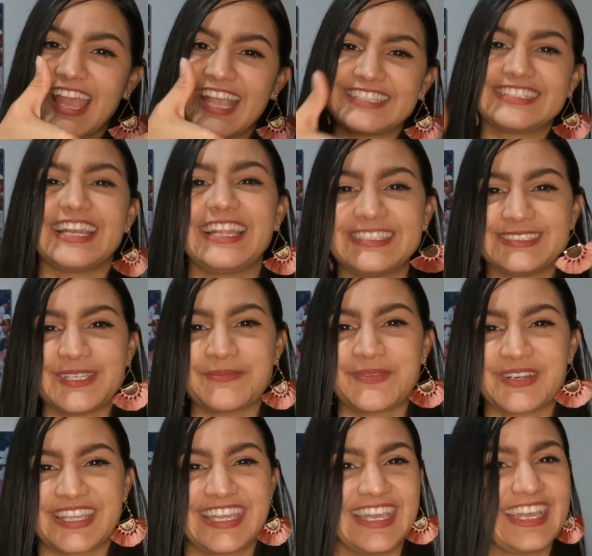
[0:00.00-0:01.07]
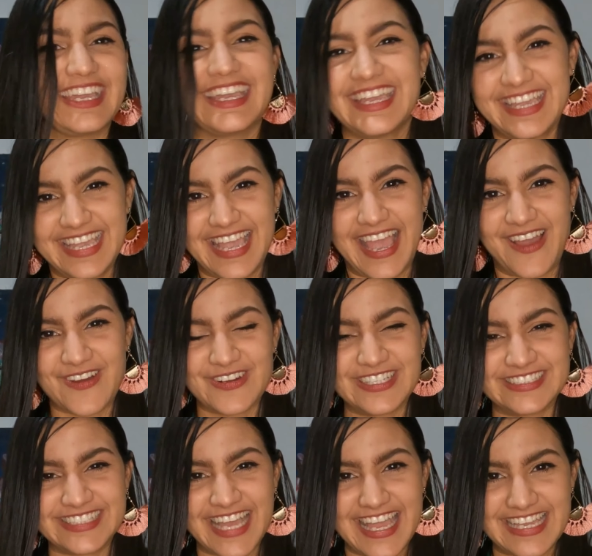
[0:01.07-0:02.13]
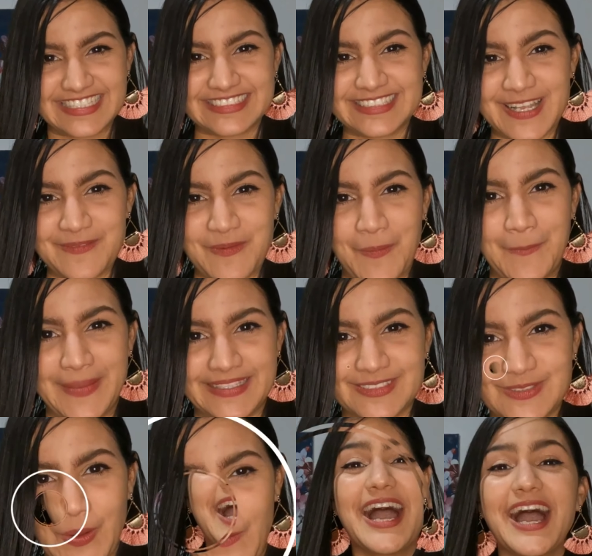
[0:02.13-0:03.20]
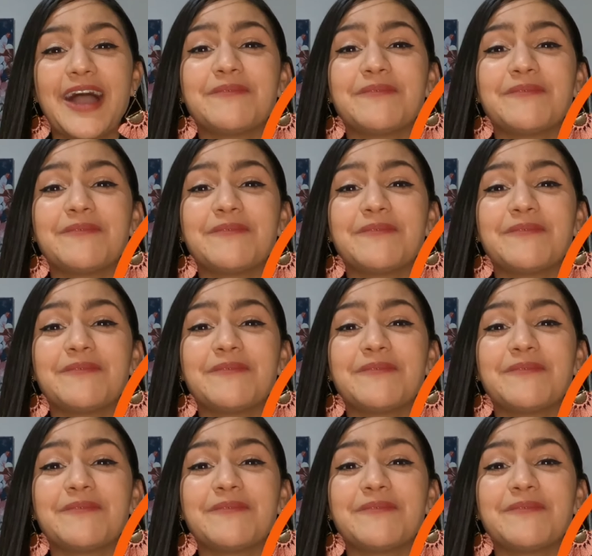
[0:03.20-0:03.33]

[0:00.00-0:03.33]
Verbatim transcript: excelente porque ahorita es el momento.